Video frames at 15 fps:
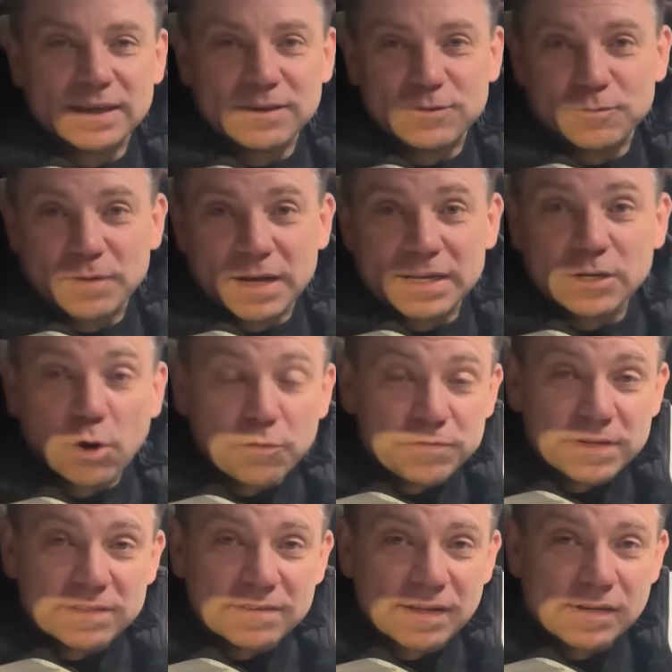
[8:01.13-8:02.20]
soweit. Ich hoffe
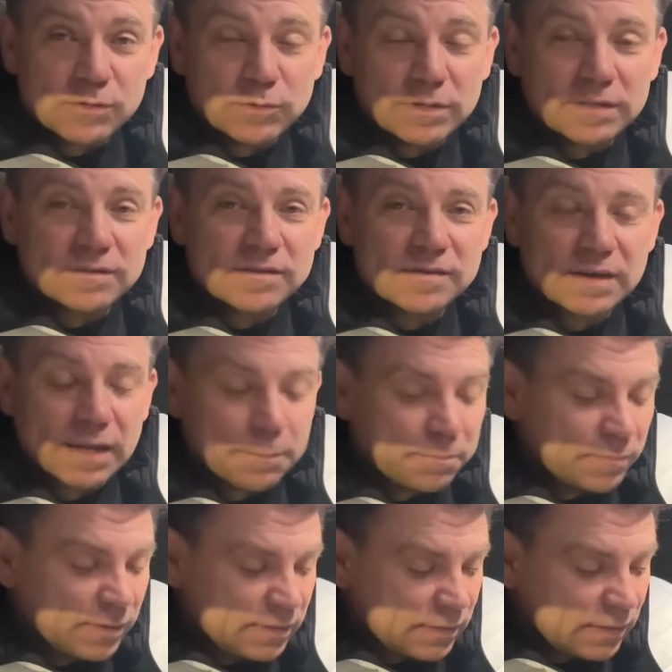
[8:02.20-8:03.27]
jetzt halt nur, dass es klappt
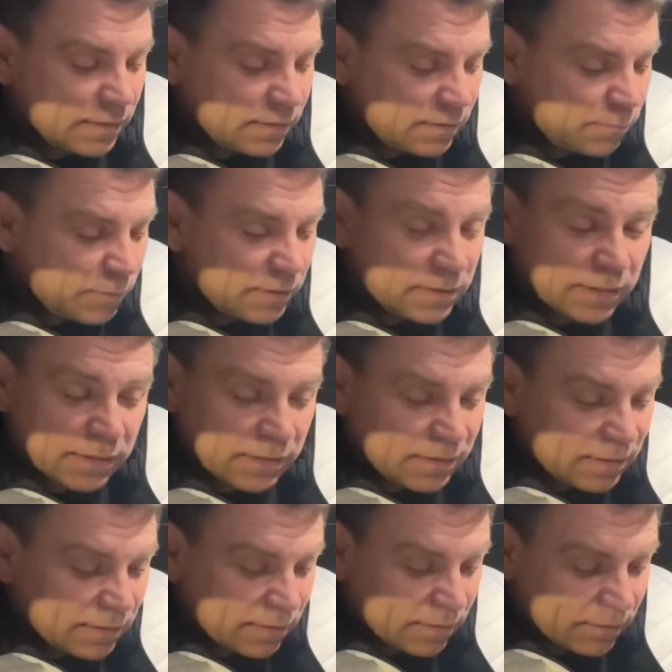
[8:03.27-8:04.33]
mit den, mit
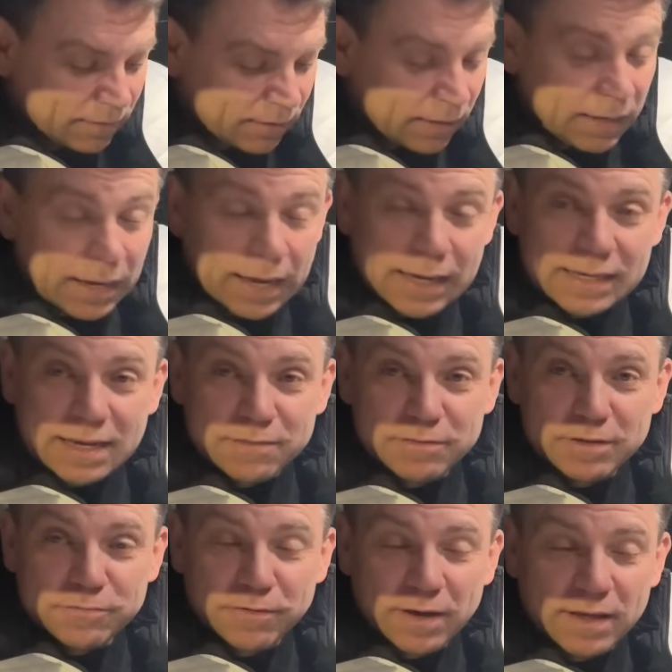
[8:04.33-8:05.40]
den äh,
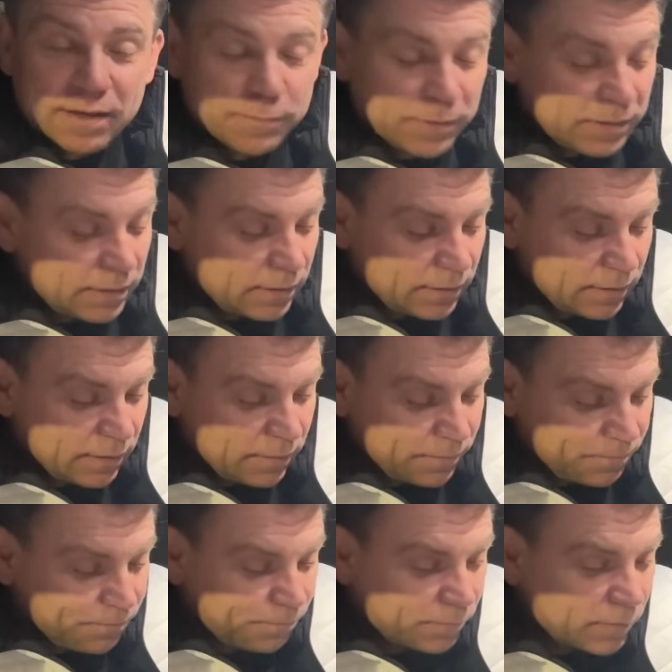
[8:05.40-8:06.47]
Lkw, äh, mit den,
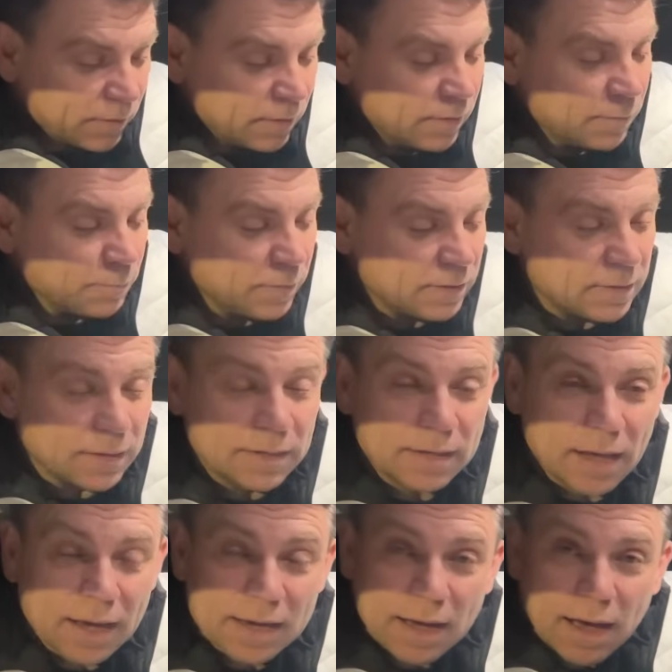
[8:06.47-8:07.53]
mit den
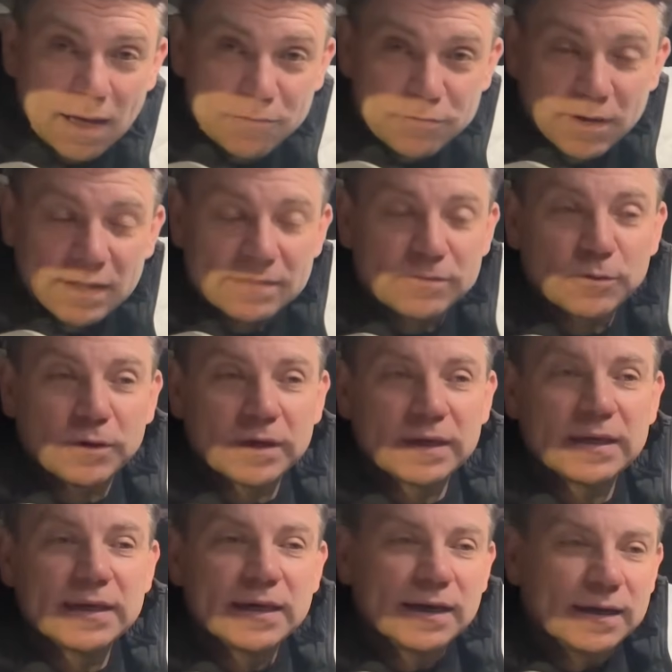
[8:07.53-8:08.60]
Agrarfahrzeugen
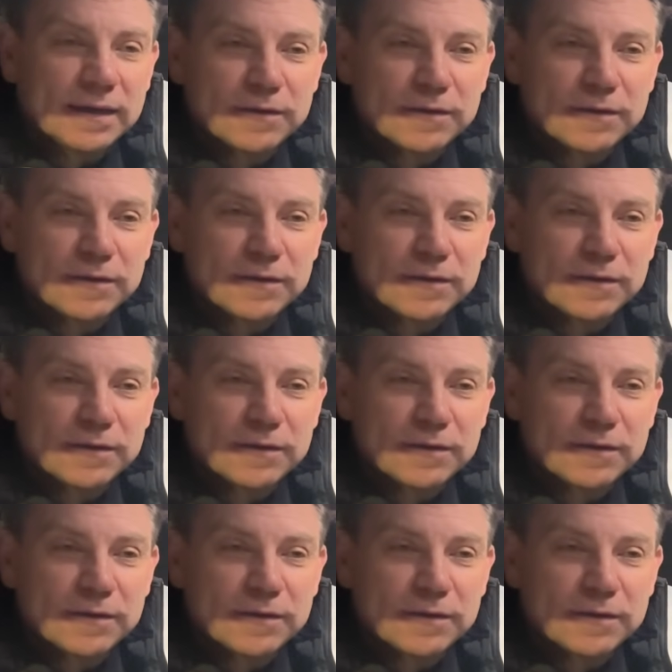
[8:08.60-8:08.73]
hier.